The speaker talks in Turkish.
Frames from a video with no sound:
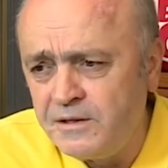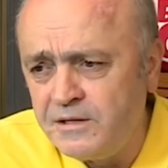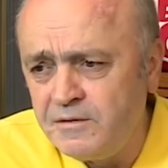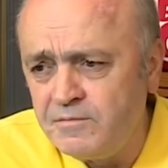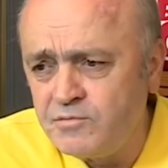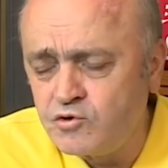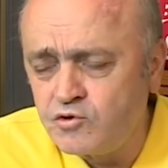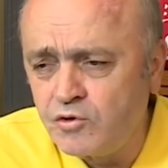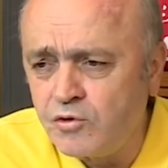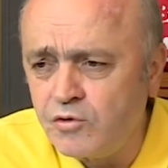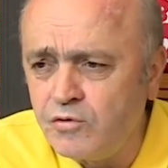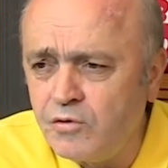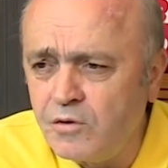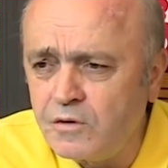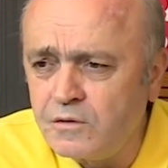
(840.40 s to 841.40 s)
bildiğim bir
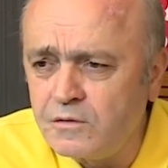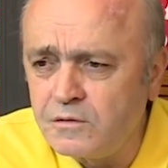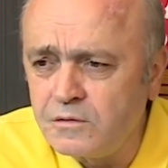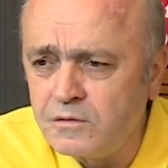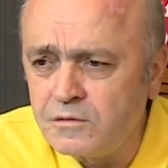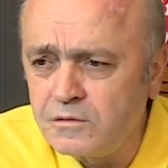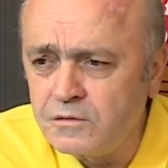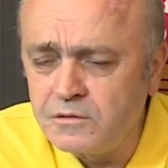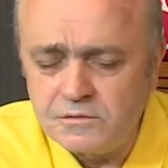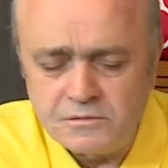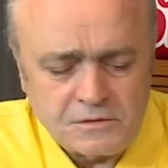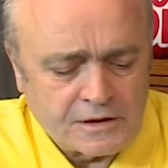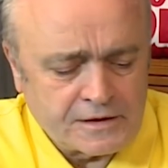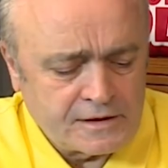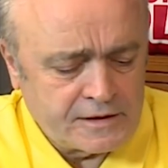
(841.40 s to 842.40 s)
sorun yok e,
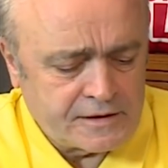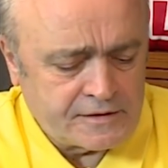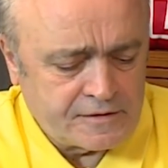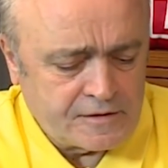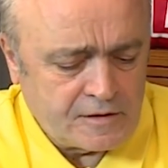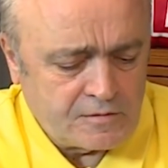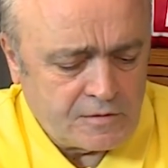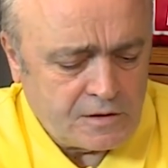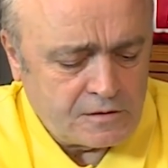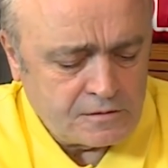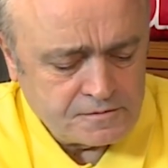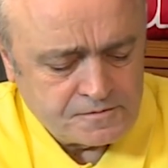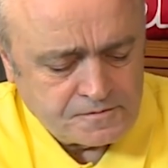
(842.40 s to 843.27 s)
aralarında ama.